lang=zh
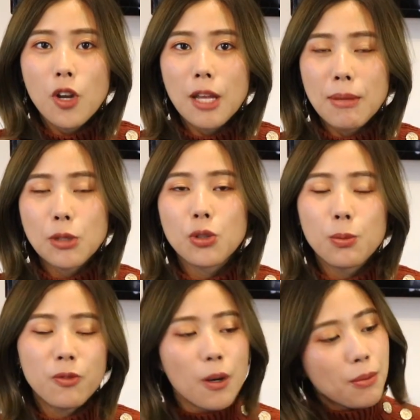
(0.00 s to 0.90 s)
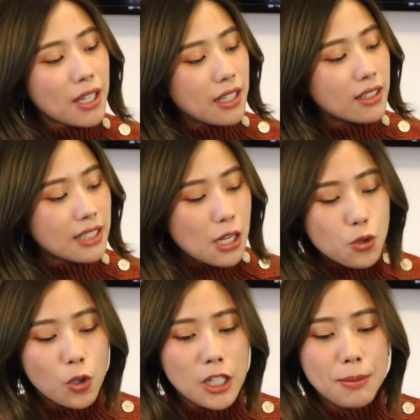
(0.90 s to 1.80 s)
过了嘛，所以不方便再
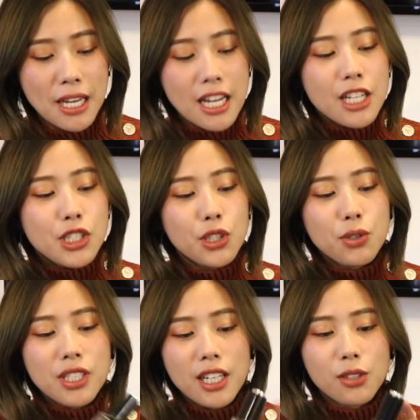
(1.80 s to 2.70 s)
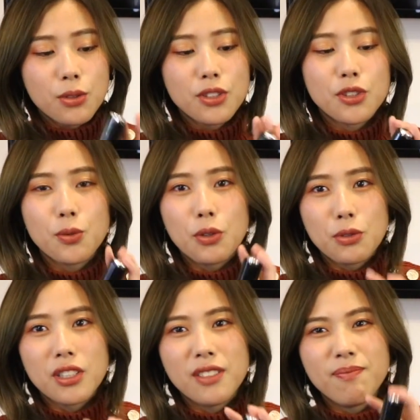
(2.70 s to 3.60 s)
说一遍。只有这样东西是我
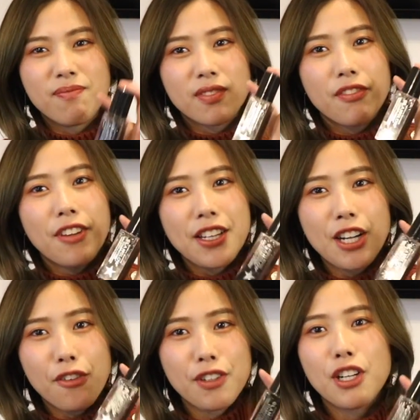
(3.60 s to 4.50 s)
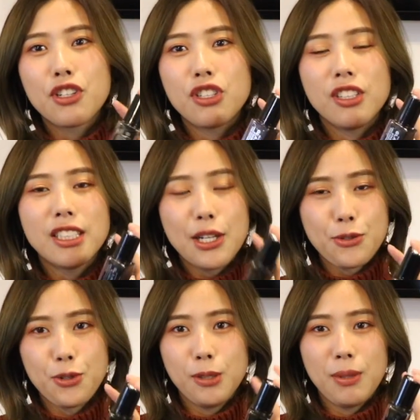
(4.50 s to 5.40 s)
觉得嗯非常非常值得再
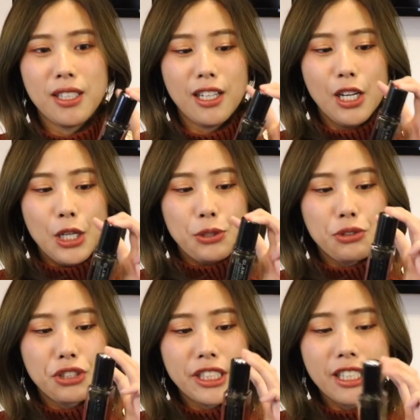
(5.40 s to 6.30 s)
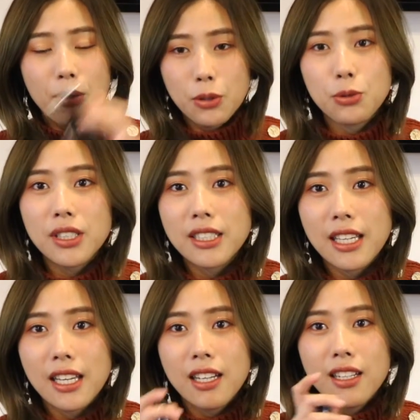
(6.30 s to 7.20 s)
说一遍的，就是这个我最
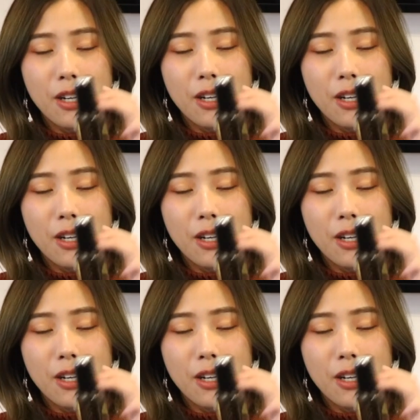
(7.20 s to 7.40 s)
新。